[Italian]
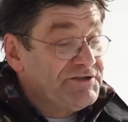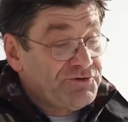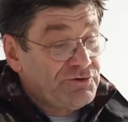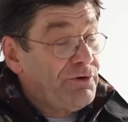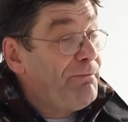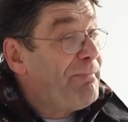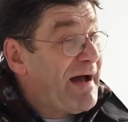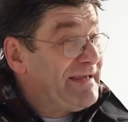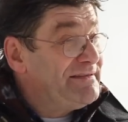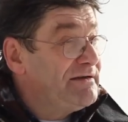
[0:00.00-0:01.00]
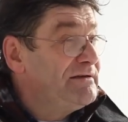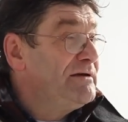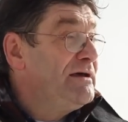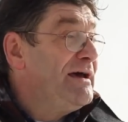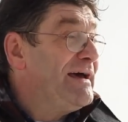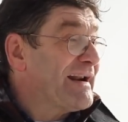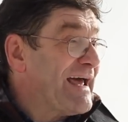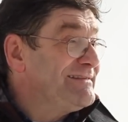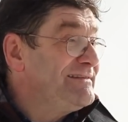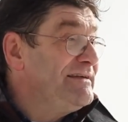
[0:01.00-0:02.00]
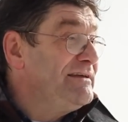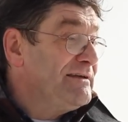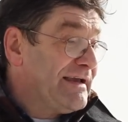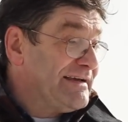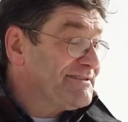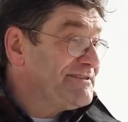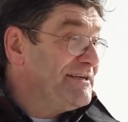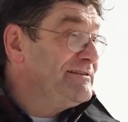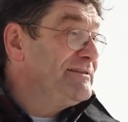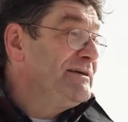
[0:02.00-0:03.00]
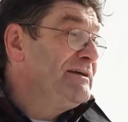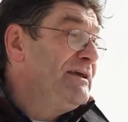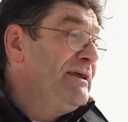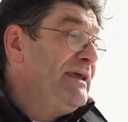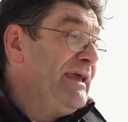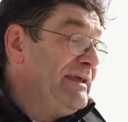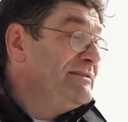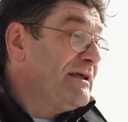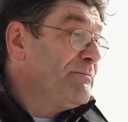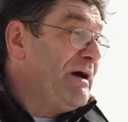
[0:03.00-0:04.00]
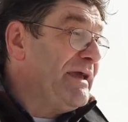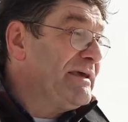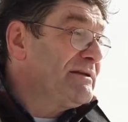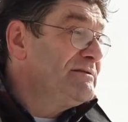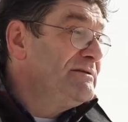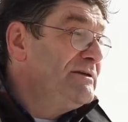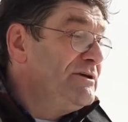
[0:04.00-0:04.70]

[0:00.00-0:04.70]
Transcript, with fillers: che ci sono Meindl, Ratti, Cassin e Intermeyer,